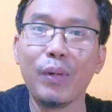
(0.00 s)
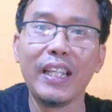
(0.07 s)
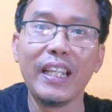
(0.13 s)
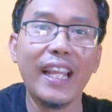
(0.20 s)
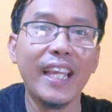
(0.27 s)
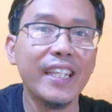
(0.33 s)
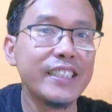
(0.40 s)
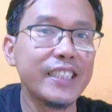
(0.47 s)

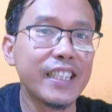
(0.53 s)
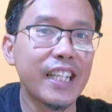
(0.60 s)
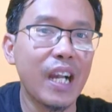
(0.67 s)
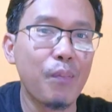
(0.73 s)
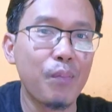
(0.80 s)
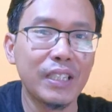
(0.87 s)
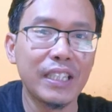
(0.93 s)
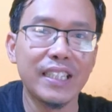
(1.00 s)
menilai
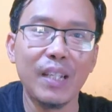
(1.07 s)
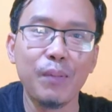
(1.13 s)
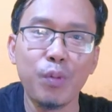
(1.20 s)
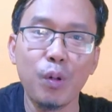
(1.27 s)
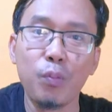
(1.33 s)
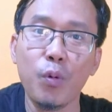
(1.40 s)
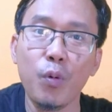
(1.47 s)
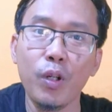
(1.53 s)
jika pernyataan
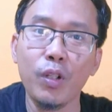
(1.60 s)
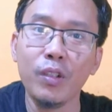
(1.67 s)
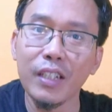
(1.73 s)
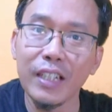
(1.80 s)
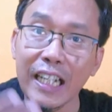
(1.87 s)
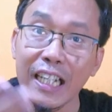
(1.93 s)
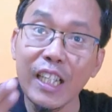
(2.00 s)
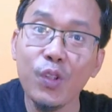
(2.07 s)

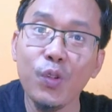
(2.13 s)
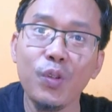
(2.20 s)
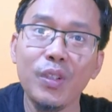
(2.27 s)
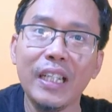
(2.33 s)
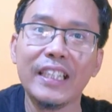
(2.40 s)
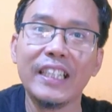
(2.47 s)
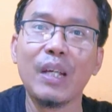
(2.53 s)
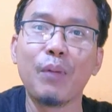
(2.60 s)
Prabowo keliru
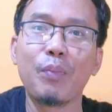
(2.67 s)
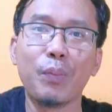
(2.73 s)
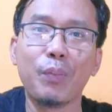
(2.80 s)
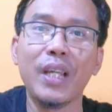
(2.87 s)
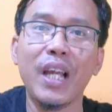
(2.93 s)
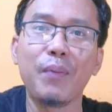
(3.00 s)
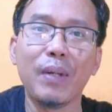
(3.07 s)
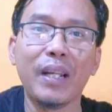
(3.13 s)
dan tidak
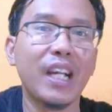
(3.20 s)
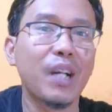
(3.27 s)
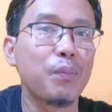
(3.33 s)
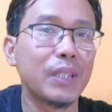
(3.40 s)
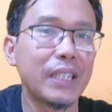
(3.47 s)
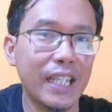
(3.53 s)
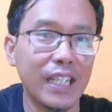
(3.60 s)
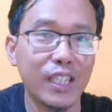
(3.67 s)
berpihak pada
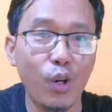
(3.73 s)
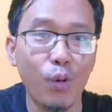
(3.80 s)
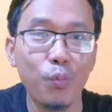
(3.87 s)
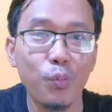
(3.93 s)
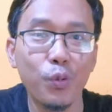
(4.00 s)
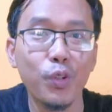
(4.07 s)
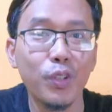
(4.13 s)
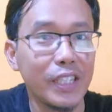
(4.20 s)
kepentingan
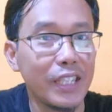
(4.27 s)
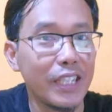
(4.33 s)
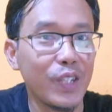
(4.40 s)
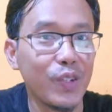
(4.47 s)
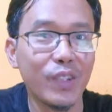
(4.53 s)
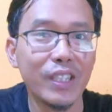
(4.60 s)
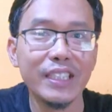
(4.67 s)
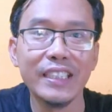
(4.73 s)
kaum buruh di
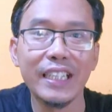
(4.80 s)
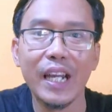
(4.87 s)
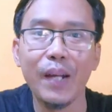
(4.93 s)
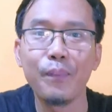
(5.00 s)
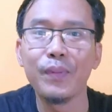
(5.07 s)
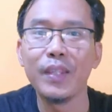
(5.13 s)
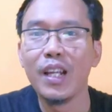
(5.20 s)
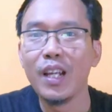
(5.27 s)

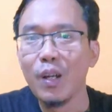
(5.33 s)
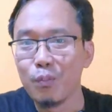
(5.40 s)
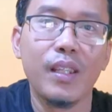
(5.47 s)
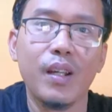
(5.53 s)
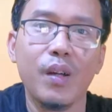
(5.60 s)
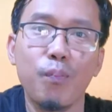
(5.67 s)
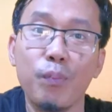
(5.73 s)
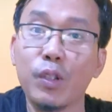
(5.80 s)
Indonesia.
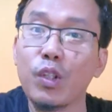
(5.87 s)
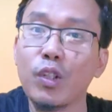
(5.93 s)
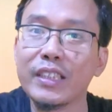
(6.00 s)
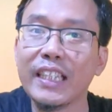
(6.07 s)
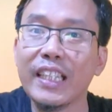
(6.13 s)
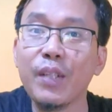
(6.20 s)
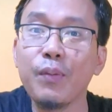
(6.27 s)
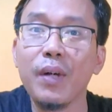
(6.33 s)
Menurut
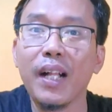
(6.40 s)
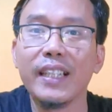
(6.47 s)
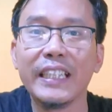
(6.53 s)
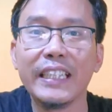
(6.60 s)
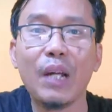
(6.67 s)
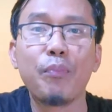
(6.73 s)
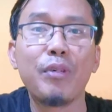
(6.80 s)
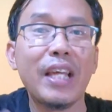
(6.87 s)
Said Iqbal,
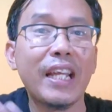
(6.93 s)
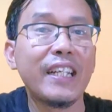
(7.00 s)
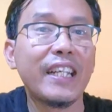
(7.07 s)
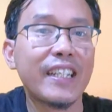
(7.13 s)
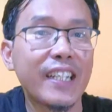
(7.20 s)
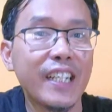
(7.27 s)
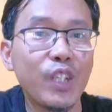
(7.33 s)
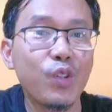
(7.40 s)
tidak benar
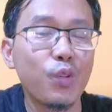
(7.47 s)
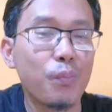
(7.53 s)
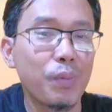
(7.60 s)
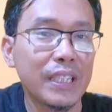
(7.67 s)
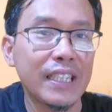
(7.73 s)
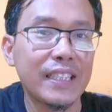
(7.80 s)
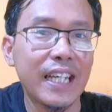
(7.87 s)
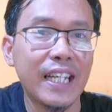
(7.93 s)
dan keliru
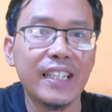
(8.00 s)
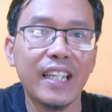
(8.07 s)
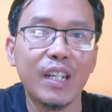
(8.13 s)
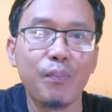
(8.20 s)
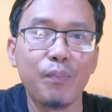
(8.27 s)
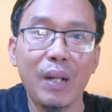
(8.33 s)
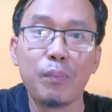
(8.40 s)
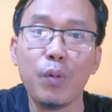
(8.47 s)
pernyataan
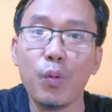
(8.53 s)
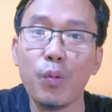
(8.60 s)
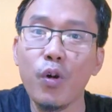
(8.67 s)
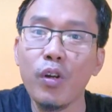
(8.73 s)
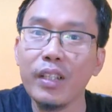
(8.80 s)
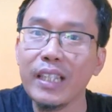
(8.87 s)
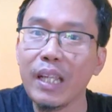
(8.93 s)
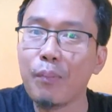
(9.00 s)
dari
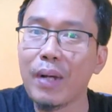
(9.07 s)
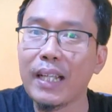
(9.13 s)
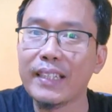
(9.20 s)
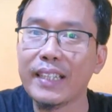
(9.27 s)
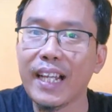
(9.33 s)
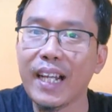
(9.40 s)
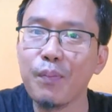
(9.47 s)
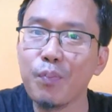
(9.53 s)
Prabowo yang
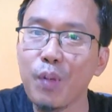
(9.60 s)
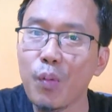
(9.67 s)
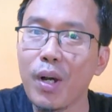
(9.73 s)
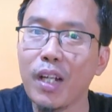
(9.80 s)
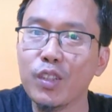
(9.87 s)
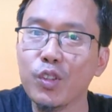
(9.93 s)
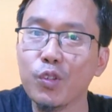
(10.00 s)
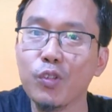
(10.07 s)
mengatakan
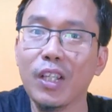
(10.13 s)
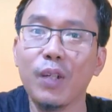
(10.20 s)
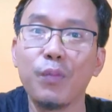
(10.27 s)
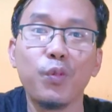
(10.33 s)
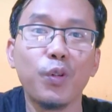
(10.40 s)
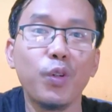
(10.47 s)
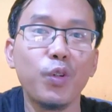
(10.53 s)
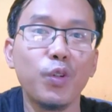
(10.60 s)
bahwa
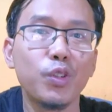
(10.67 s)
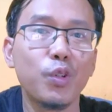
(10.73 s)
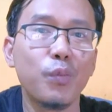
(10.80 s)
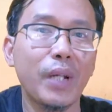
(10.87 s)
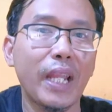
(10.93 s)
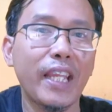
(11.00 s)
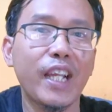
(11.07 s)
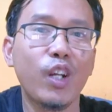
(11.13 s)
tuntutan buruh untuk
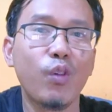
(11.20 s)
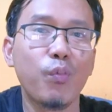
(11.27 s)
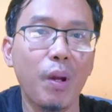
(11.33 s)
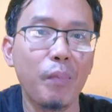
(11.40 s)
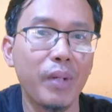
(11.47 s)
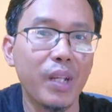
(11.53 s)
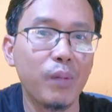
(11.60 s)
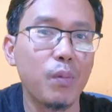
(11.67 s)
menaikkan
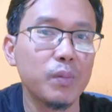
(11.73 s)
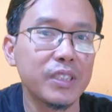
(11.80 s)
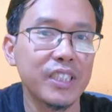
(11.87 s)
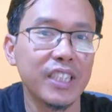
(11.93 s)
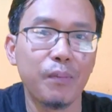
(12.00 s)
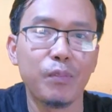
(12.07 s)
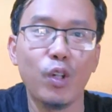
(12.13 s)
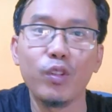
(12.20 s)
upah minimum
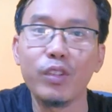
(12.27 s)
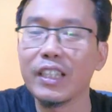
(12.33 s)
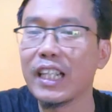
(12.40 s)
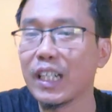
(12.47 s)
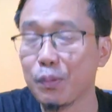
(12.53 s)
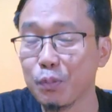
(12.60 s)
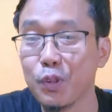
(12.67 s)
setiap tahun tidak